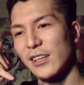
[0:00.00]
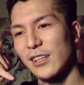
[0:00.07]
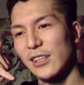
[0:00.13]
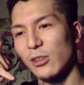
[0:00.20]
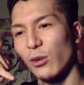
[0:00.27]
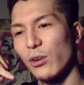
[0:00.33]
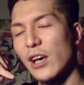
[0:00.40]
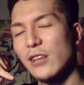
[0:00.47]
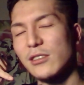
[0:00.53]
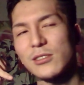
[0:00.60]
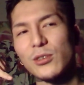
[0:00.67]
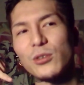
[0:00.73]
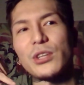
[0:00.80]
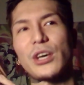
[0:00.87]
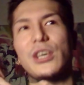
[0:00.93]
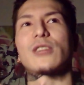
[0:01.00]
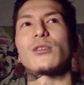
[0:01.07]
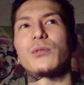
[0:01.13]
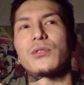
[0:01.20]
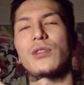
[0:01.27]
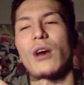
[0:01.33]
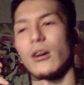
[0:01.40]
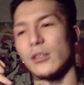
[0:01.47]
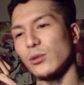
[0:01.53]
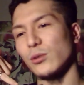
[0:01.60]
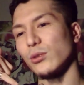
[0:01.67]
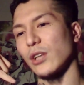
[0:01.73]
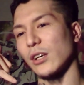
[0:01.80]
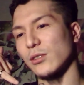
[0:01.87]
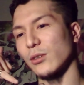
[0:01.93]
とりあえずそうなんやと思って、あ、そう
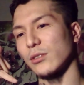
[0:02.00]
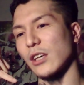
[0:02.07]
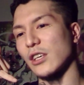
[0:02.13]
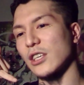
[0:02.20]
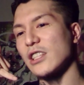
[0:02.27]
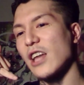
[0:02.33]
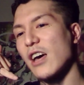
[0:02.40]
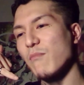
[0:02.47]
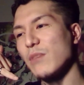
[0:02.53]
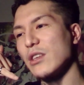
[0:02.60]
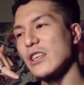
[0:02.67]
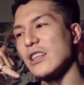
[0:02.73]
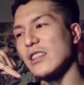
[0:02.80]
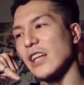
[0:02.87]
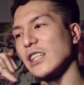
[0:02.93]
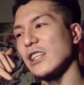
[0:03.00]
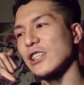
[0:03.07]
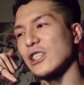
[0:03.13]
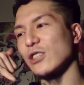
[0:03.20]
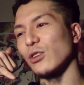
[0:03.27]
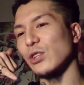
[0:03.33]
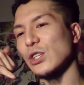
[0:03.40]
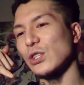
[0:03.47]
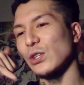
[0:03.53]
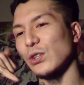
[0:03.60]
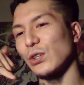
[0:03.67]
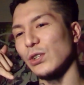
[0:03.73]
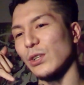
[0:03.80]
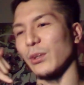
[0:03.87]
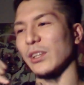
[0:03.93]
だよ、そうだよ。ちなみに何で死のうとしようと
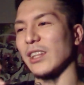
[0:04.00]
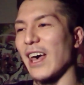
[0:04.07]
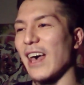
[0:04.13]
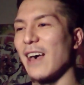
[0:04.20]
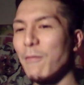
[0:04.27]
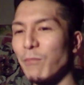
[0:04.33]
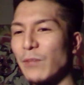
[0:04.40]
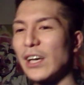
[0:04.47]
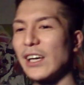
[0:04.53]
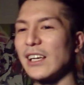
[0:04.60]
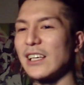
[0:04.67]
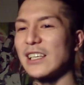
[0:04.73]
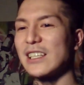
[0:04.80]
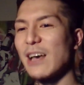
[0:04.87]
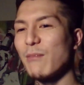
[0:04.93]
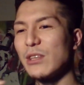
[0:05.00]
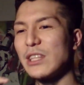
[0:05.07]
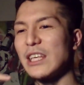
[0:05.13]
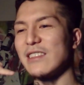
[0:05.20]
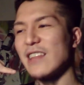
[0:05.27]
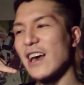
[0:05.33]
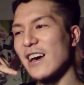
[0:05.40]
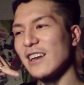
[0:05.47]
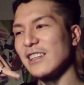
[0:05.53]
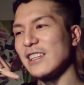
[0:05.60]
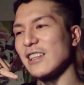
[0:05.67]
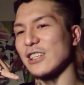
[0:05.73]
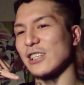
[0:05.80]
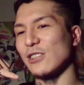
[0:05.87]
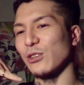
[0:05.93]
思って、ちなみに何
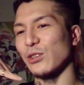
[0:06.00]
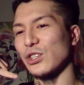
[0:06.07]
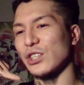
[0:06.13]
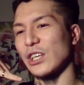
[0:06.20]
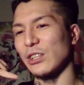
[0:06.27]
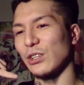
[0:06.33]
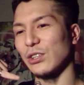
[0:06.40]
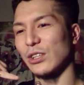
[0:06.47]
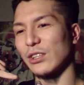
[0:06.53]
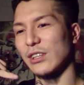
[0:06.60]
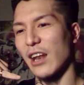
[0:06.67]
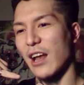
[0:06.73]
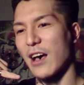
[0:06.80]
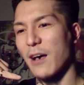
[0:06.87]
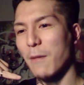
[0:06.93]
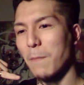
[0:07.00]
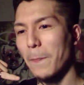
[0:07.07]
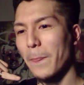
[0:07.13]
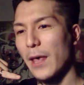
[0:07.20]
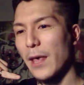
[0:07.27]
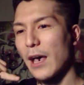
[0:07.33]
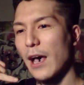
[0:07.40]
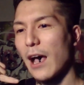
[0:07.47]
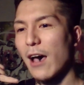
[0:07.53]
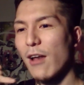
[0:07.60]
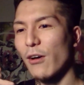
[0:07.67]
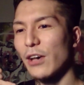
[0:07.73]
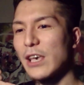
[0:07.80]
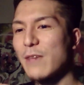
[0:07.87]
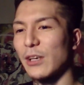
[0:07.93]
で死のうとしてんのって言ったら、あ
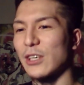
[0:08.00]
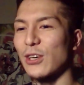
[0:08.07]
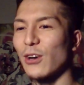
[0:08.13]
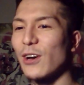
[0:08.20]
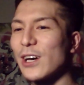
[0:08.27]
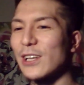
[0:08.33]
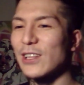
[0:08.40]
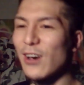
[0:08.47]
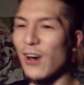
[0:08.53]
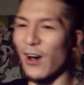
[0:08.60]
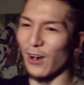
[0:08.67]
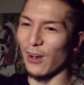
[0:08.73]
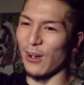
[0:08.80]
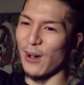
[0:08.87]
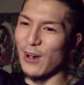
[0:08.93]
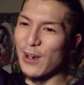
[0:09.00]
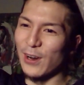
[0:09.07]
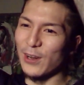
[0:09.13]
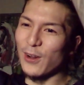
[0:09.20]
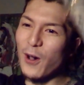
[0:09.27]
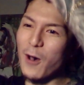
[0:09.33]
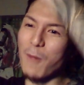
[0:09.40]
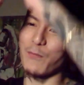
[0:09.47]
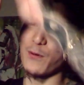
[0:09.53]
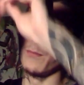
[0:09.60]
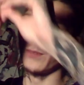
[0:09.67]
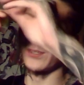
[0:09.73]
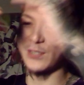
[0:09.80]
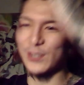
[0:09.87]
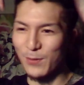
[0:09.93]
の、今ちょうど、こう、ロープ
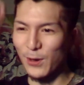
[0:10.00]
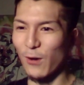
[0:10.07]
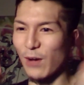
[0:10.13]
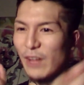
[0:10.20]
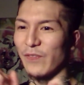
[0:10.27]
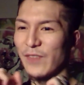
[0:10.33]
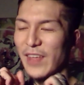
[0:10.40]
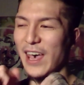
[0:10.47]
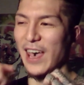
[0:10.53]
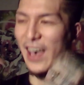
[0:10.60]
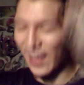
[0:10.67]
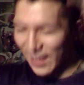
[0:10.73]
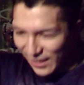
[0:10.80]
結び終わって、